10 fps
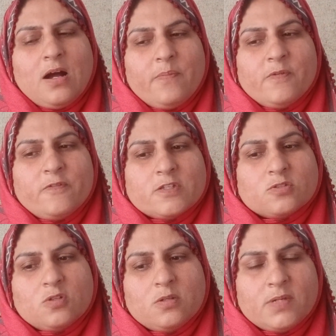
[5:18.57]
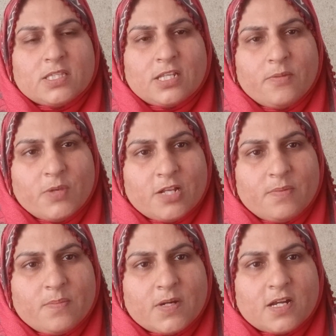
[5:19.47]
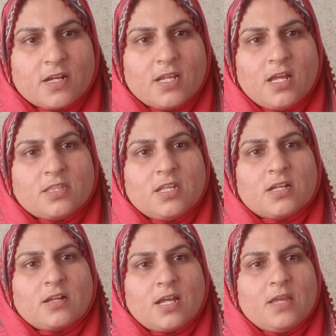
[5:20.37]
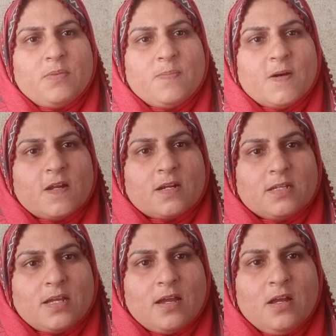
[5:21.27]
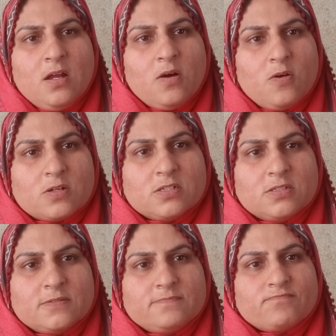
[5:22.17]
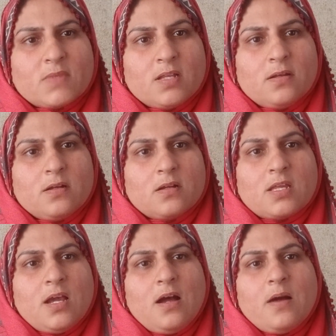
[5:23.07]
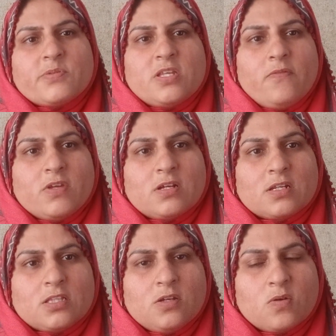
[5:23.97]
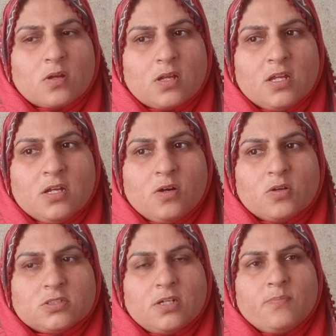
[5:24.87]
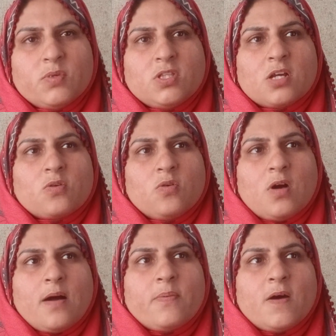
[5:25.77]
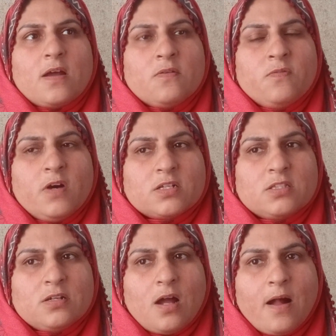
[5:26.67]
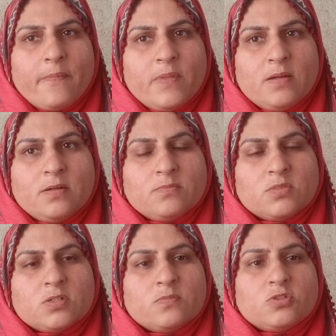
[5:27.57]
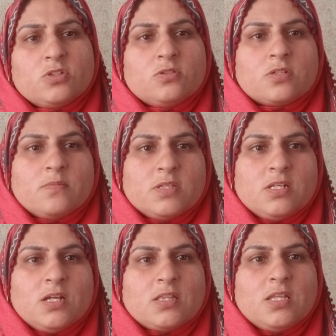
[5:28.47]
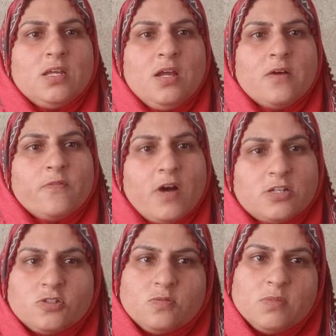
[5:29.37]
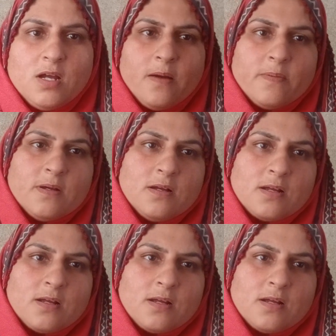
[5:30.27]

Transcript: आप फजूल में इतने बिल भी भर रहे हैं इतने किराए भी भर रहे हैं और क्या आप सेविंग करते होंगे और जब भी देखो आप हर वक्त आपने मुझे तो समझ नहीं आती वाशरूम में आप